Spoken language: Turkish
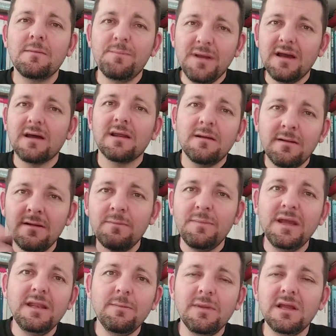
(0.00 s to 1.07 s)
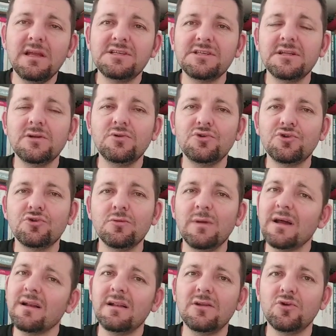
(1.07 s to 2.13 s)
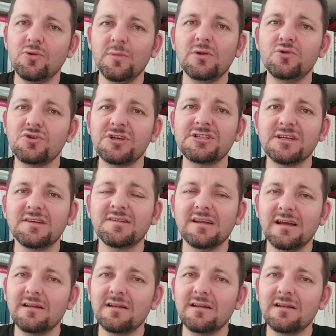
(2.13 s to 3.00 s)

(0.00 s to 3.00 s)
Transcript: Bir ara e, benim de içine düştüğüm herhalde küme düşeceğiz.